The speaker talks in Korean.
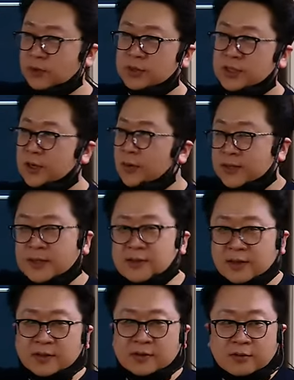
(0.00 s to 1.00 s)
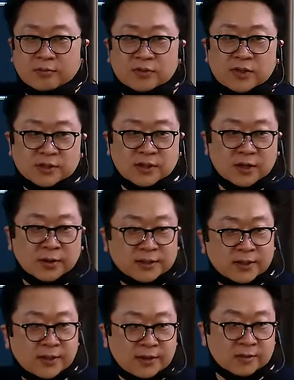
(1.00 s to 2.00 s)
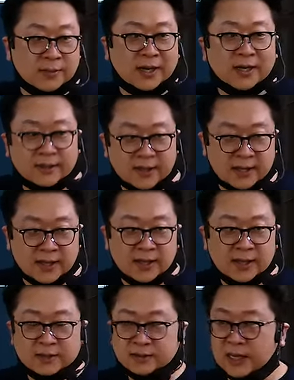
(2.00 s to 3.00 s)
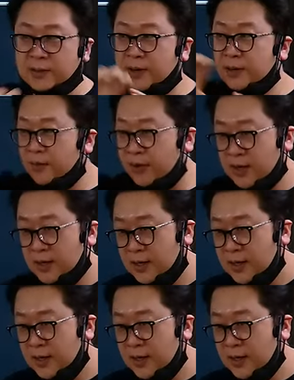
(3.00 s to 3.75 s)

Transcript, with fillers: 도시랑 확산되는 거 무질서하게 확산되는 거 맞겠다. 개발 뭐예요?